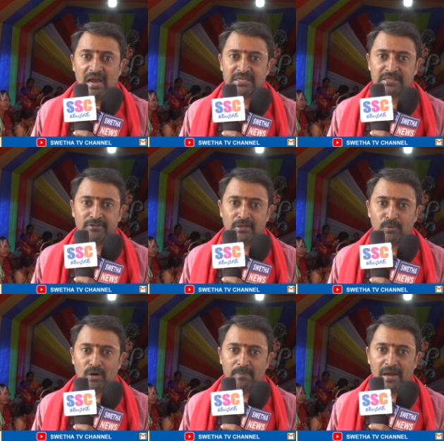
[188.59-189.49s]
అష్టేశ్వర
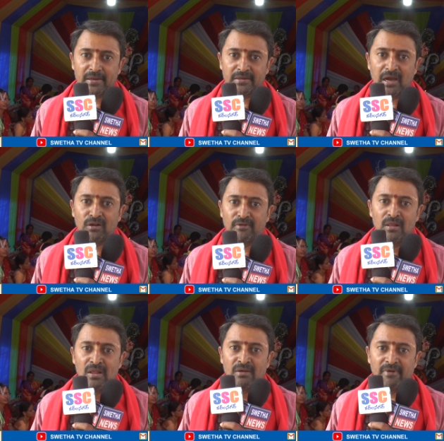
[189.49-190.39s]
భోగ భాగ్యాలు
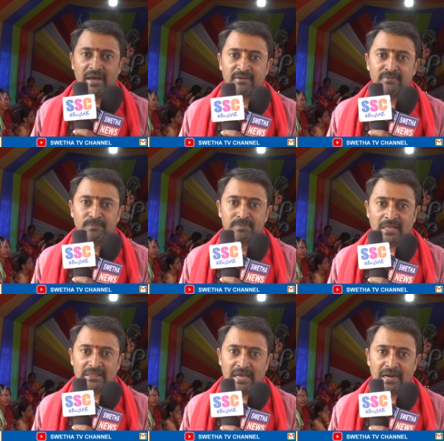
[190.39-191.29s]
వారి
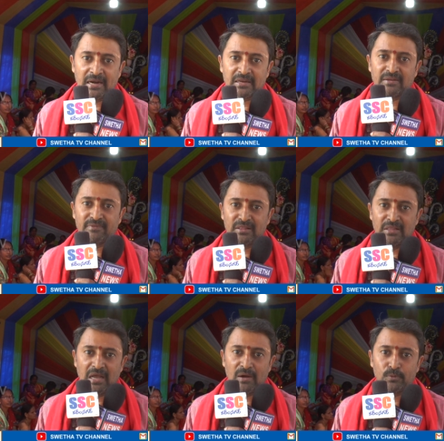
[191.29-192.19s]
సంతానానికి
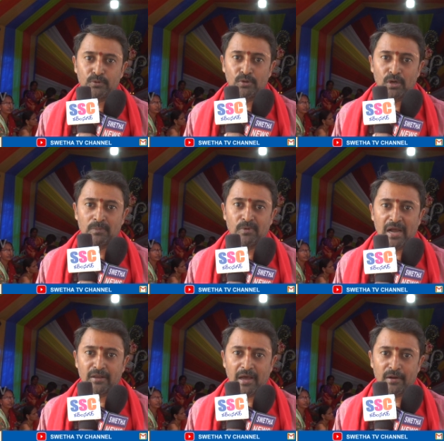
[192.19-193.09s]
విద్య ఉద్యోగం
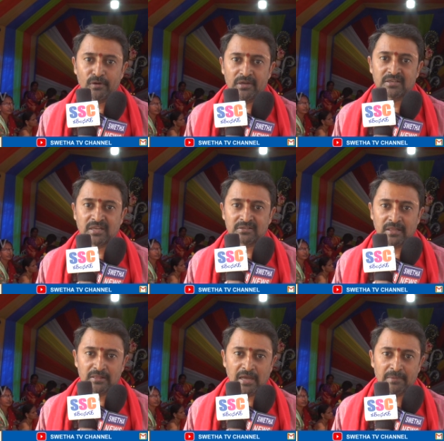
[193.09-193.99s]
వారి ఆరోగ్య
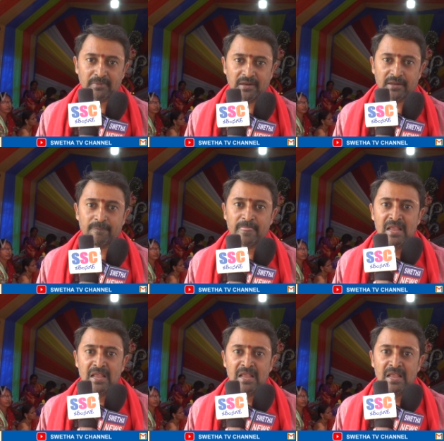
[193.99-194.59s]
సత్సంతానం కలిగి